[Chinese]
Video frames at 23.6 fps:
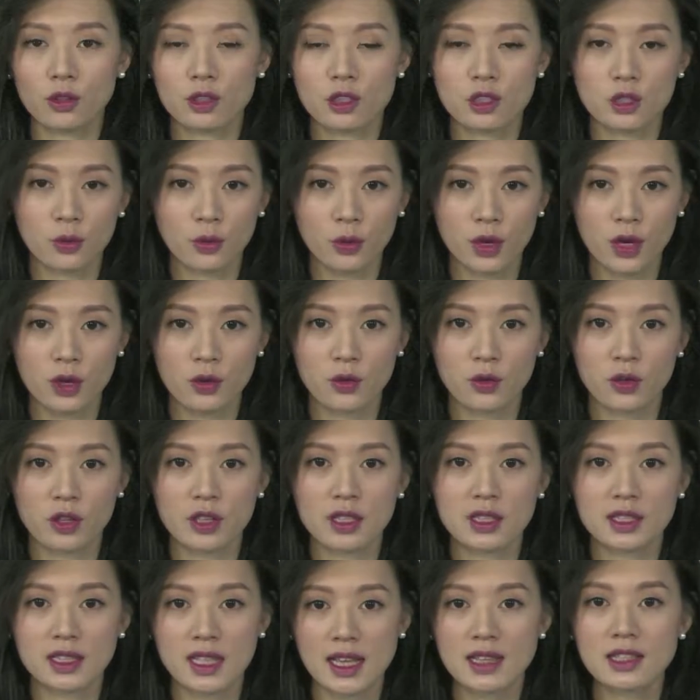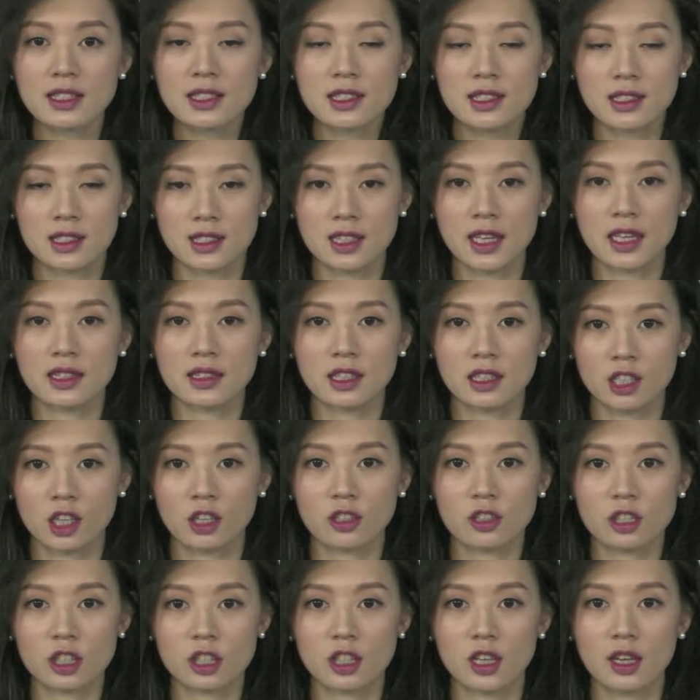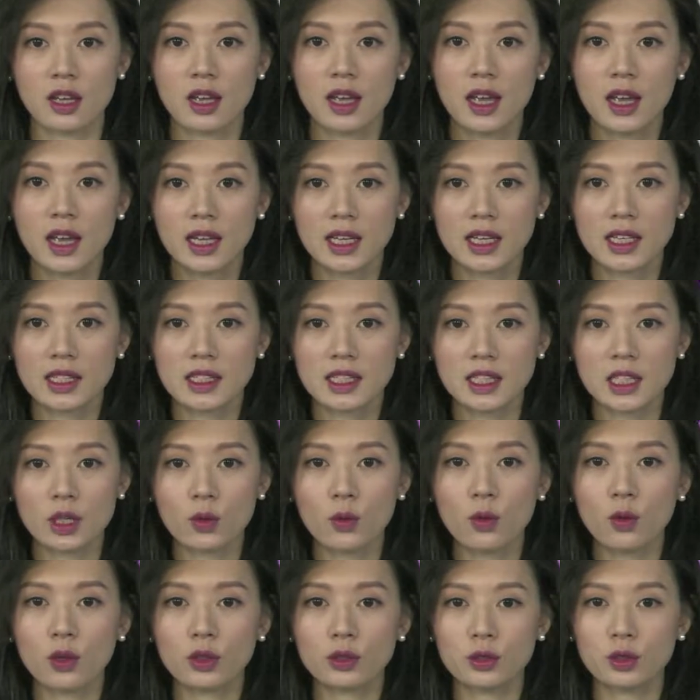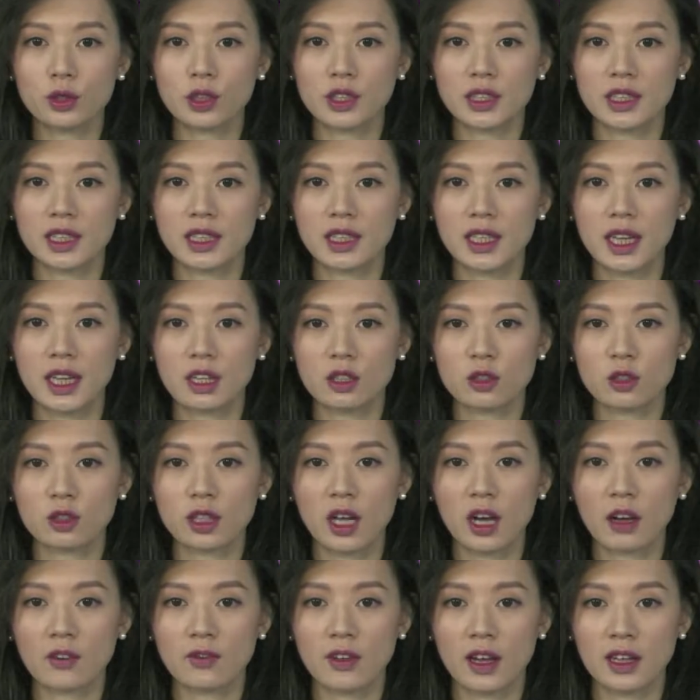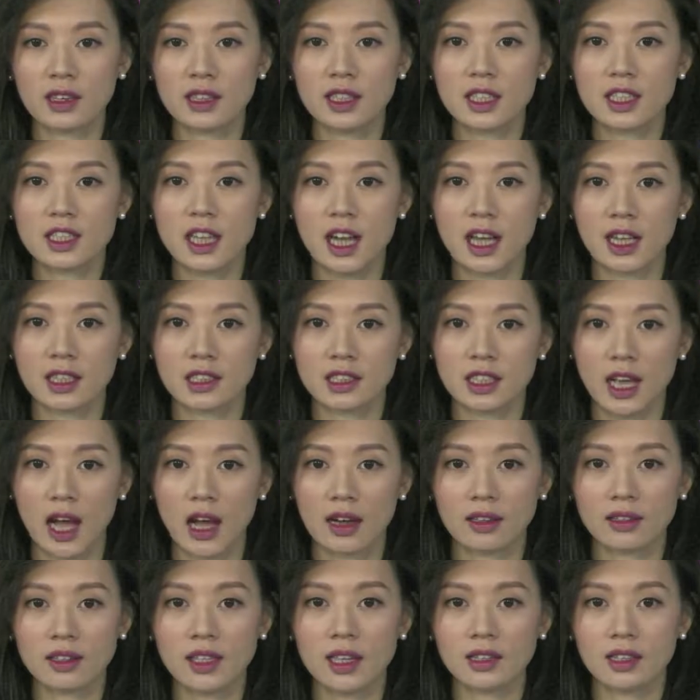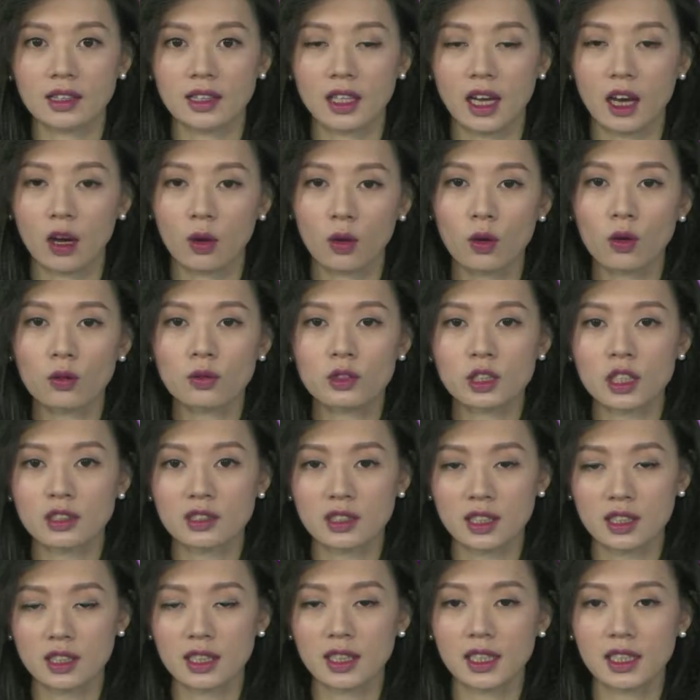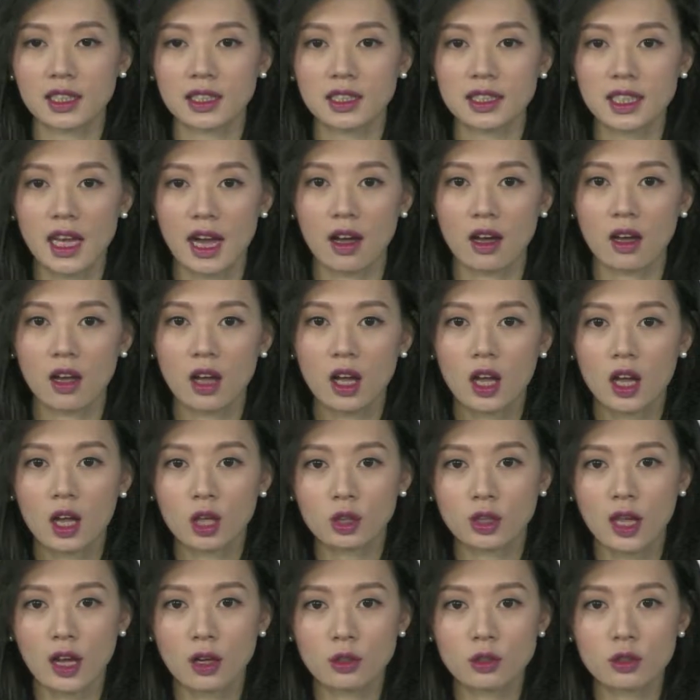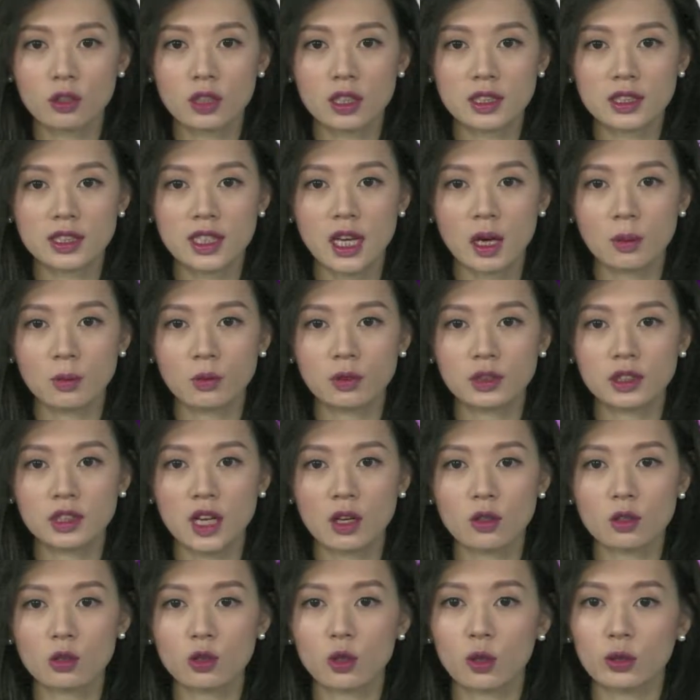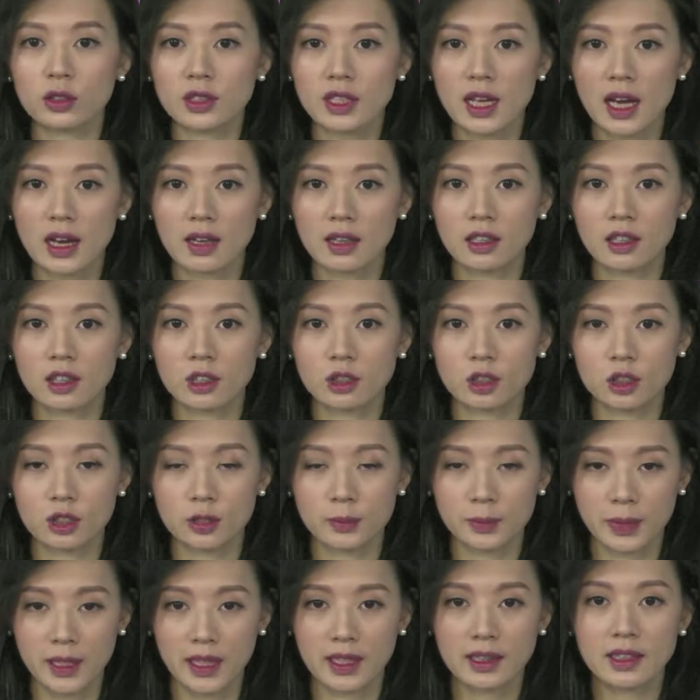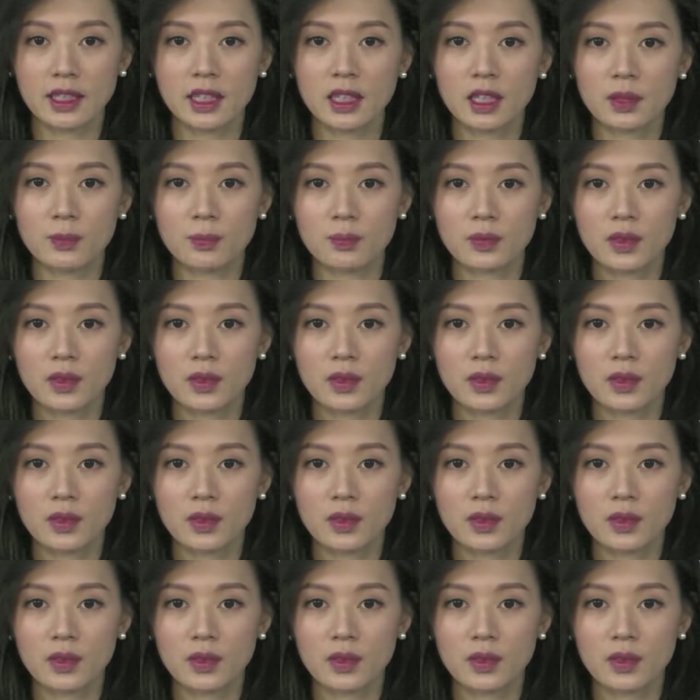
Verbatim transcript: 是位于三四线的城市，以及过去几年受到房地产行业的调控政策的影响，导致的项目销售价格是偏低。